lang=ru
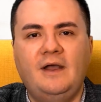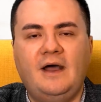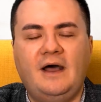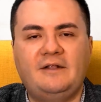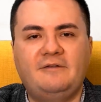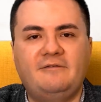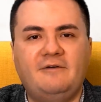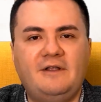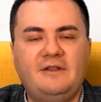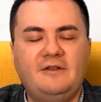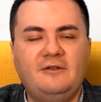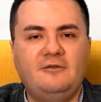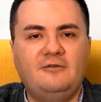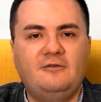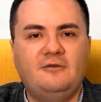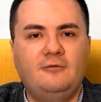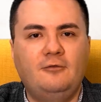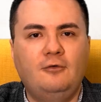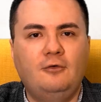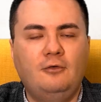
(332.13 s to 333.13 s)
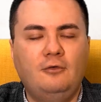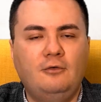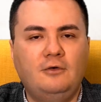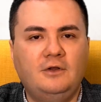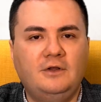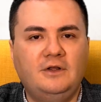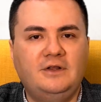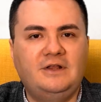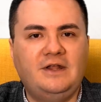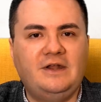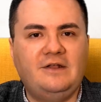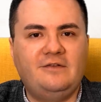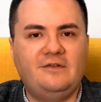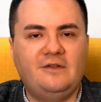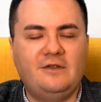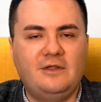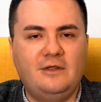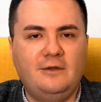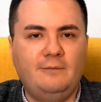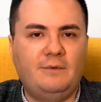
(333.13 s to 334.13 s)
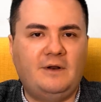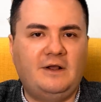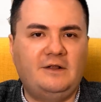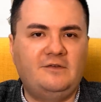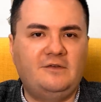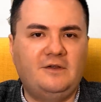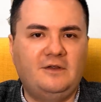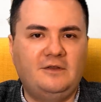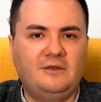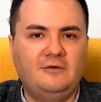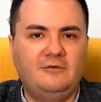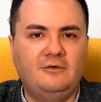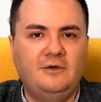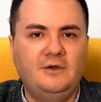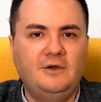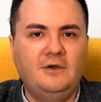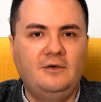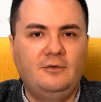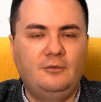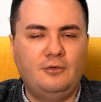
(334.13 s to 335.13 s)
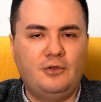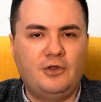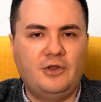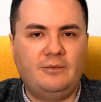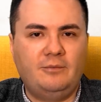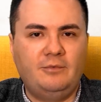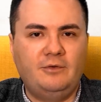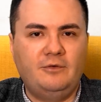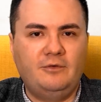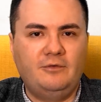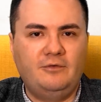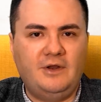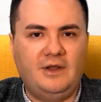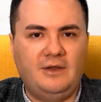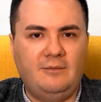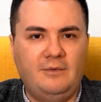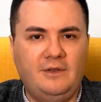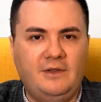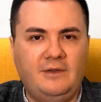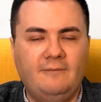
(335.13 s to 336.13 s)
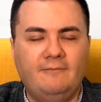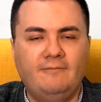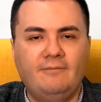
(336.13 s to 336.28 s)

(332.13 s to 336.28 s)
отводил всего около 30% учебного времени.